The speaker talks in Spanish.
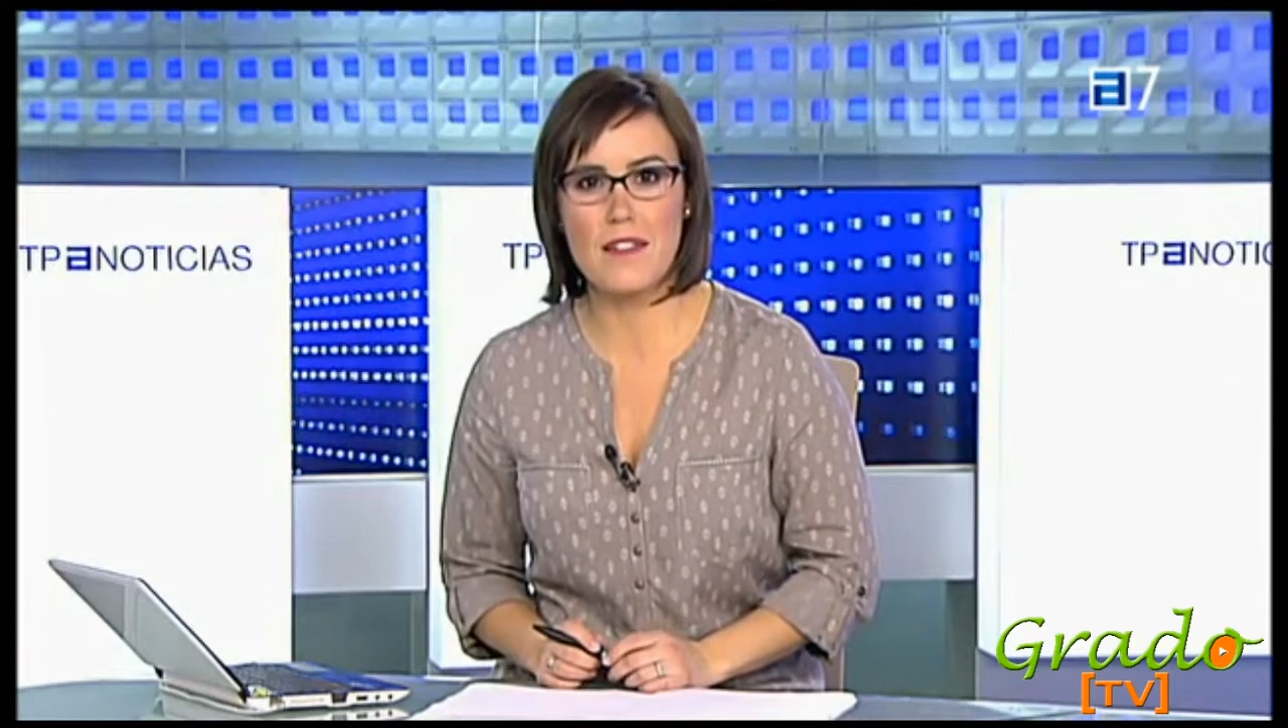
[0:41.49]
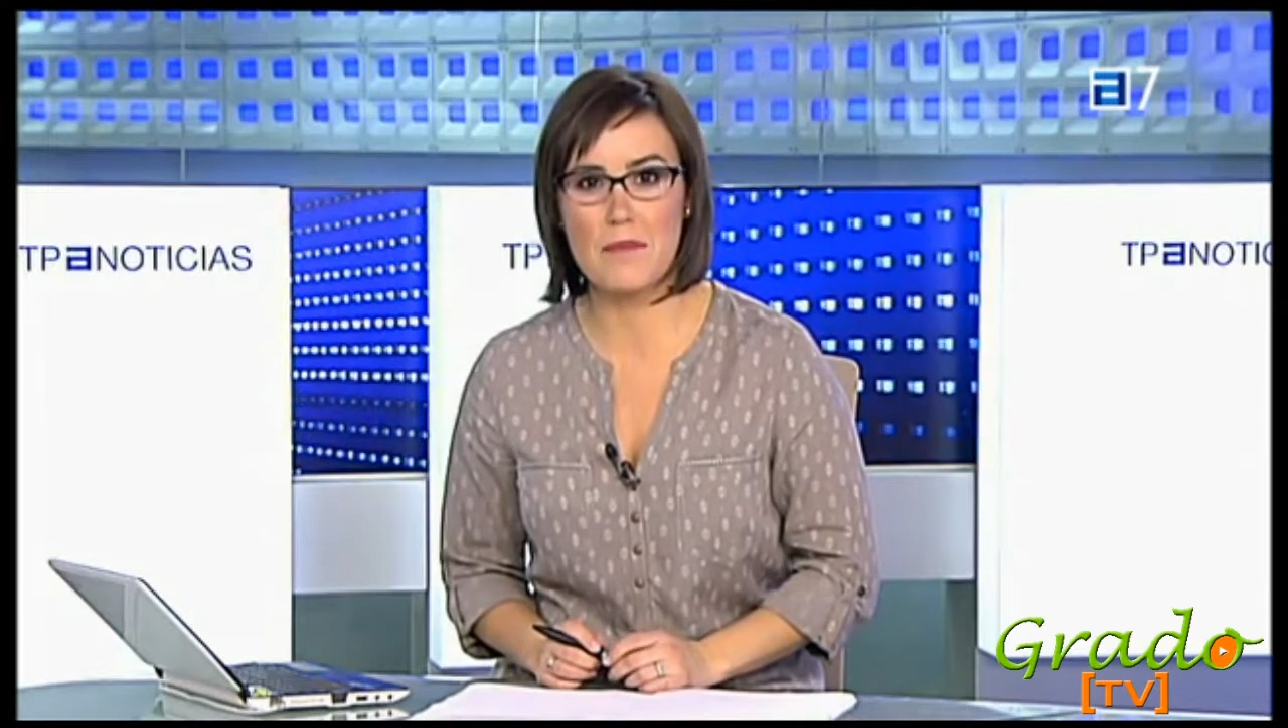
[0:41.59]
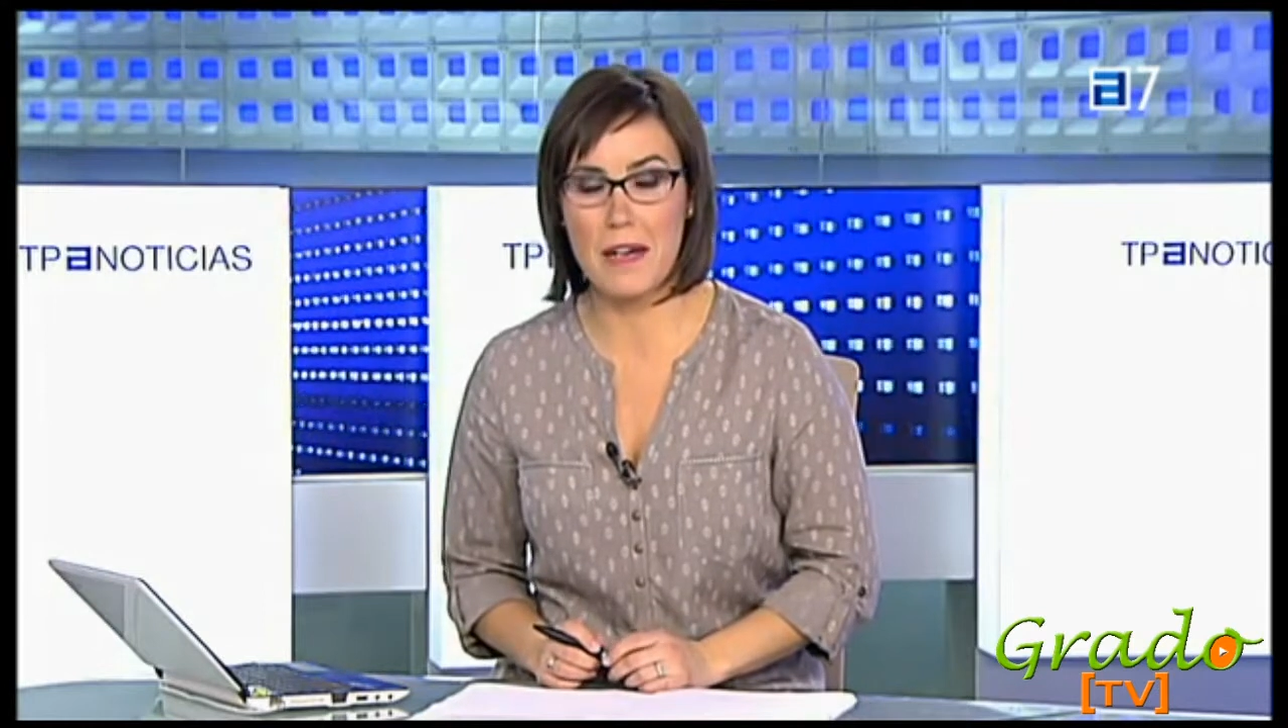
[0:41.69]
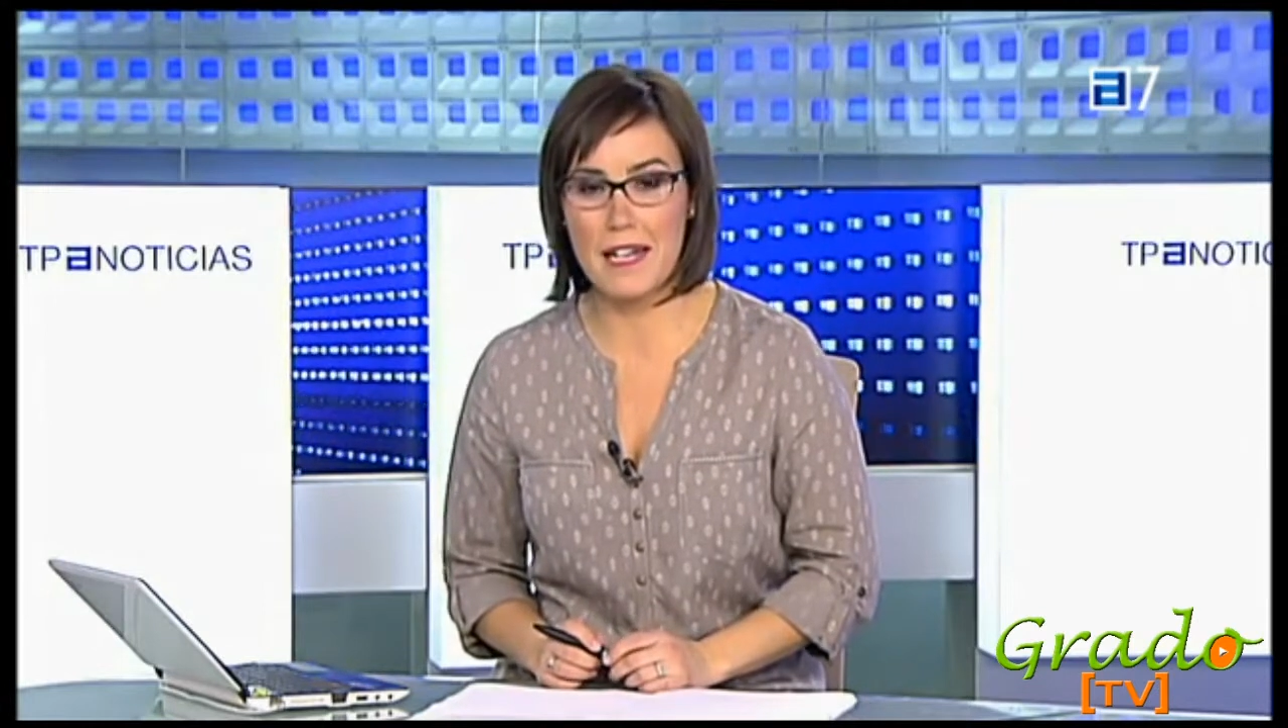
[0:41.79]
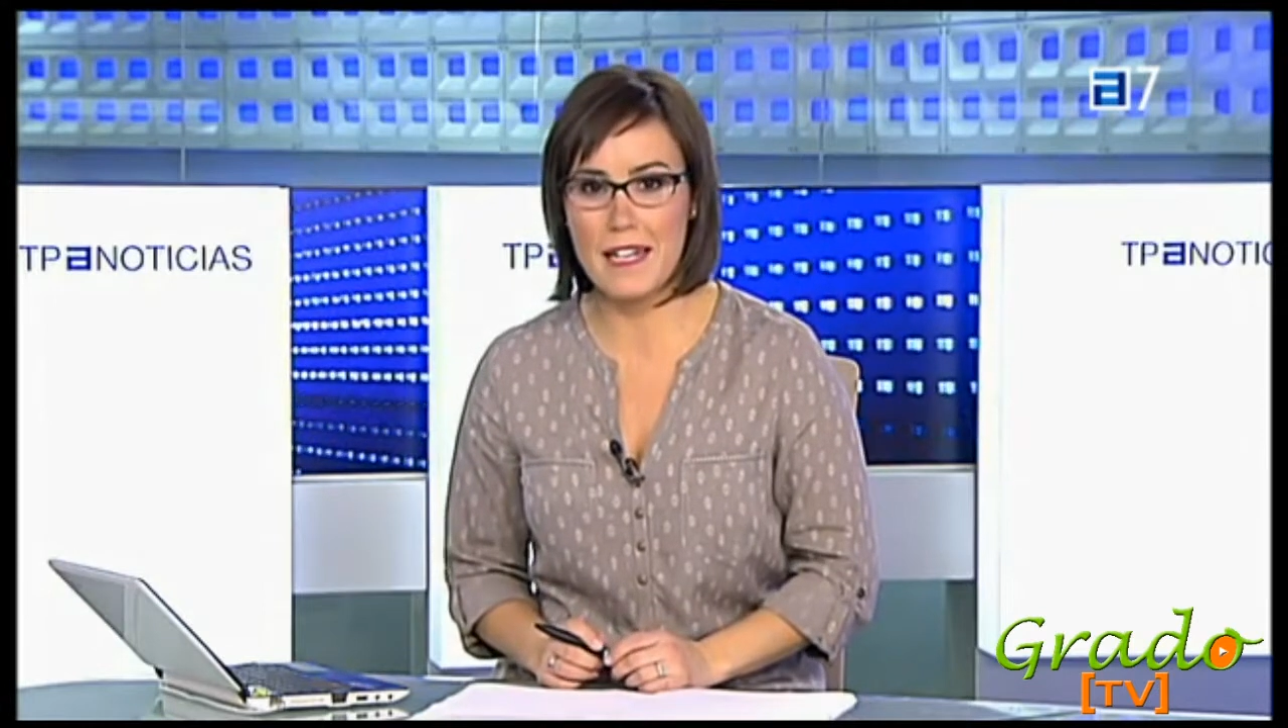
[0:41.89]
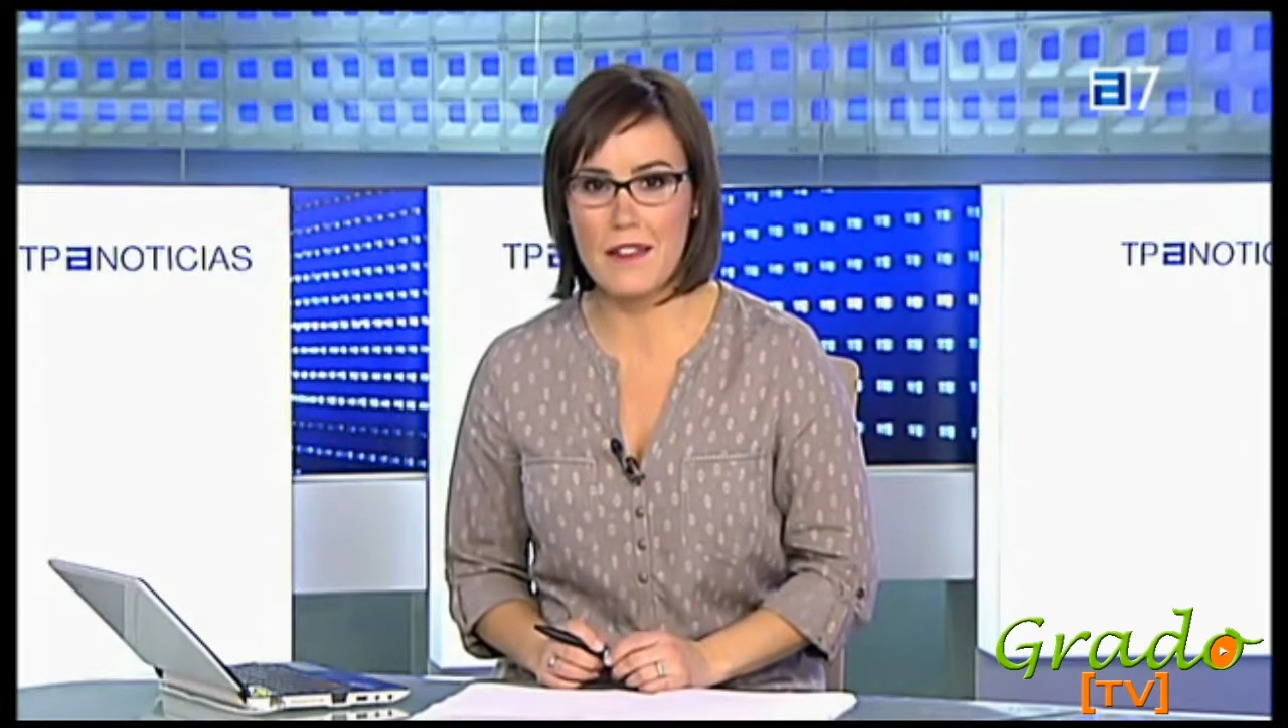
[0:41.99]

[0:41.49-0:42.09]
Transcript: de Palena,